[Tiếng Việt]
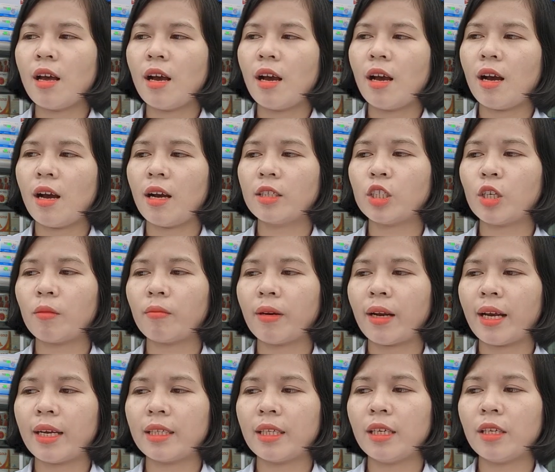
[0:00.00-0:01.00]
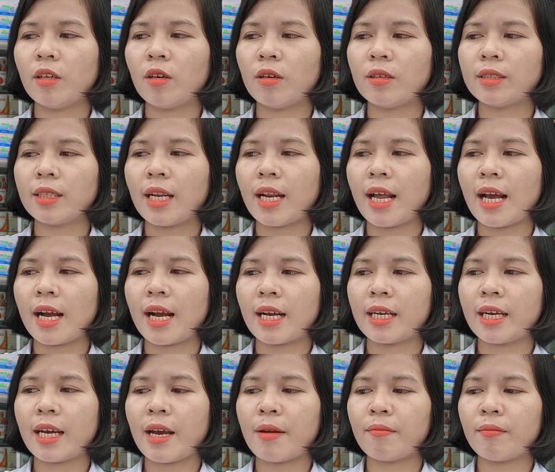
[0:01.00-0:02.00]
à, trong này thì nó sẽ là
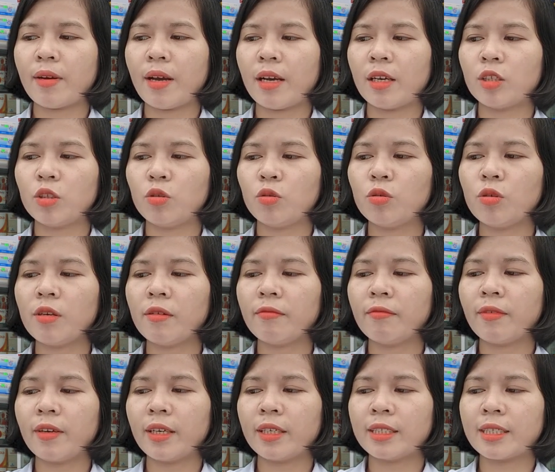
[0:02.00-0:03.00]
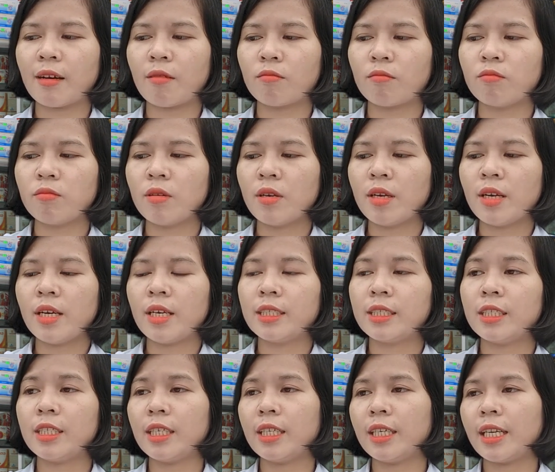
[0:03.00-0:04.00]
kem này chuyên về dòng
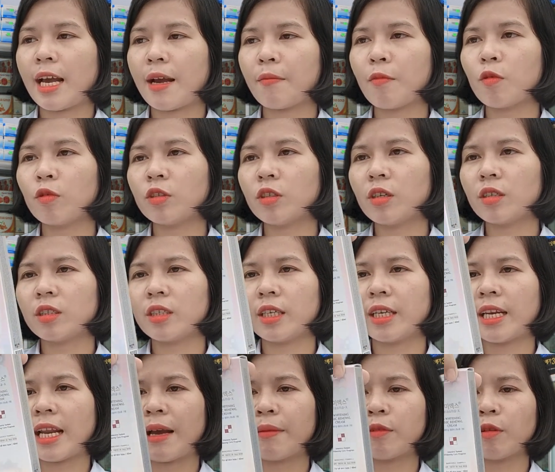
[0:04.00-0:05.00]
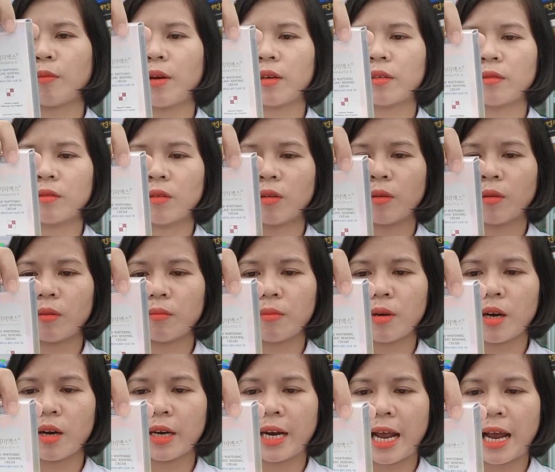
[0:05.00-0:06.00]
trị nám hỗ trợ trị nám cho bạn non
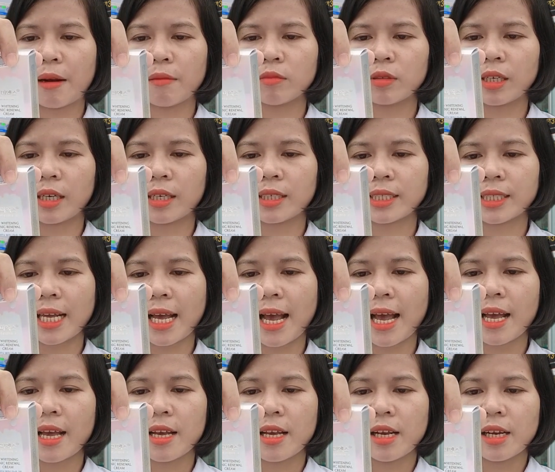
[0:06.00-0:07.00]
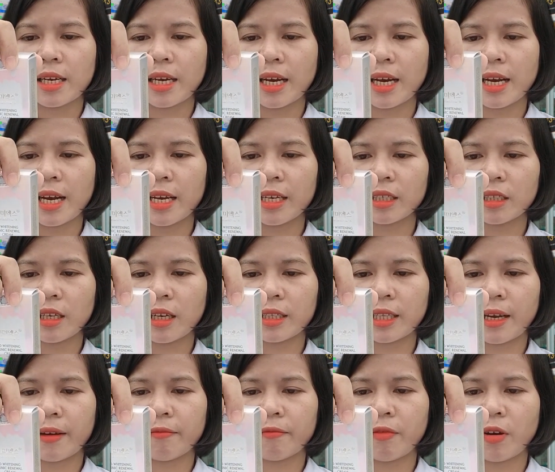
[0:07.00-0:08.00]
mờ nám trắng da đấy
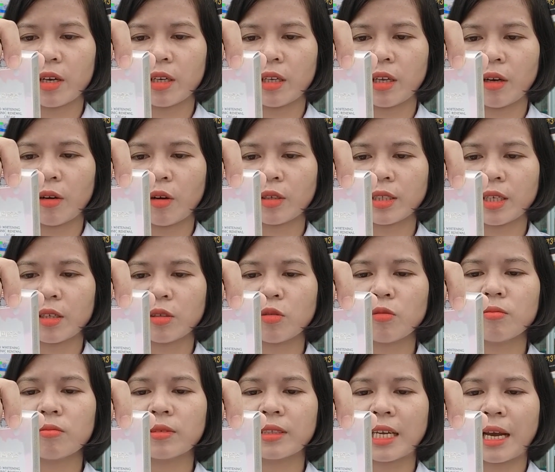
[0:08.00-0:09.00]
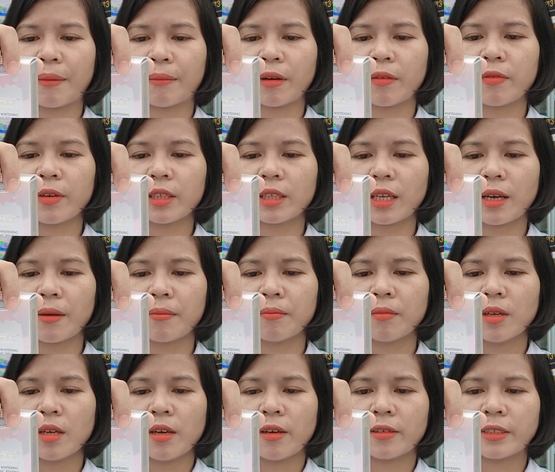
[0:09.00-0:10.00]
thành phần thì nó sẽ giúp giảm các vết thâm
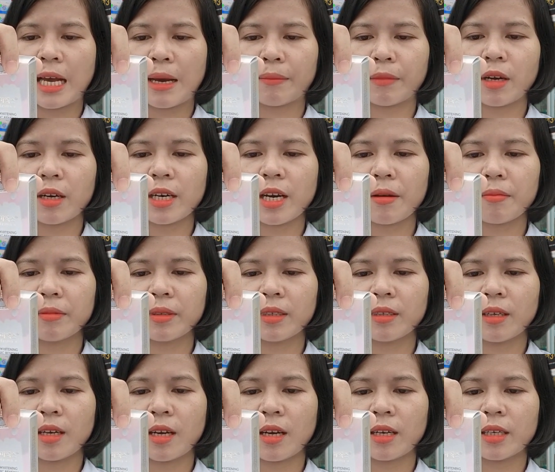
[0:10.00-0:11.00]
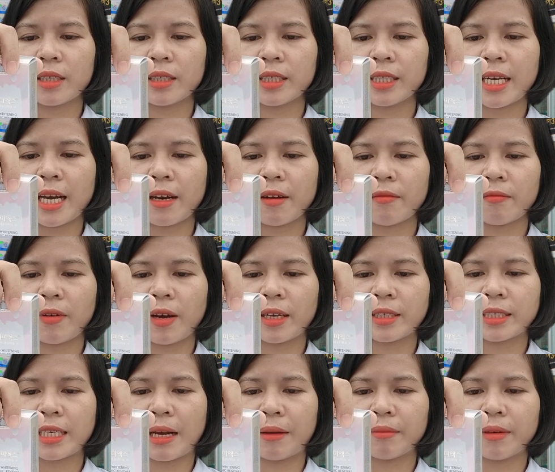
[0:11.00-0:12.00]
giảm các nếp à, nhăn và
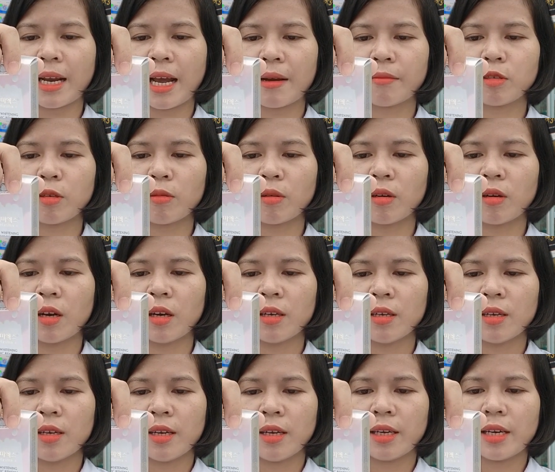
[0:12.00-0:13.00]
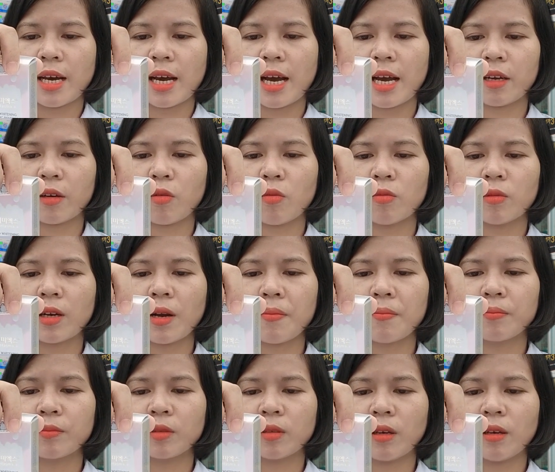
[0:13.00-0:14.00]
giảm nám cho mọi người đấy cung cấp
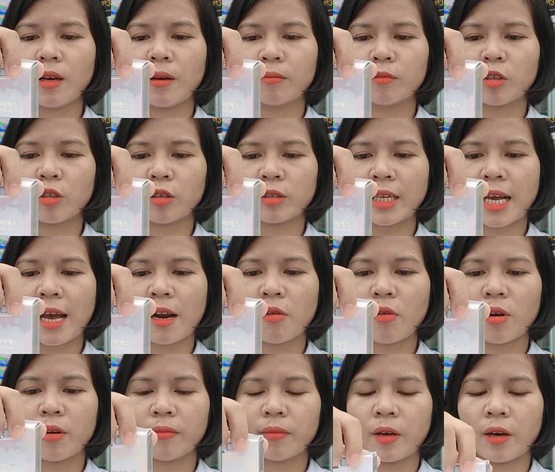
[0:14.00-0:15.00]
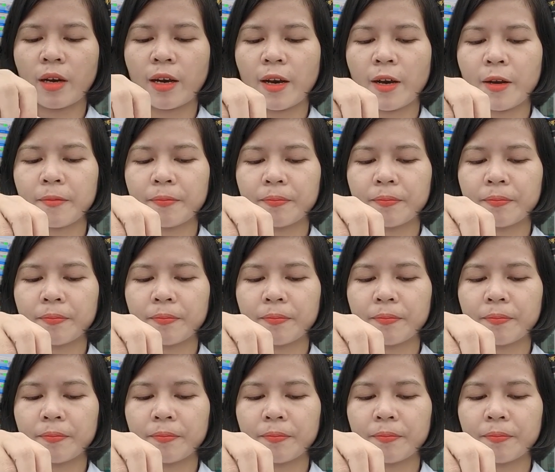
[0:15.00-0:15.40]
dưỡng ẩm cho da luôn đó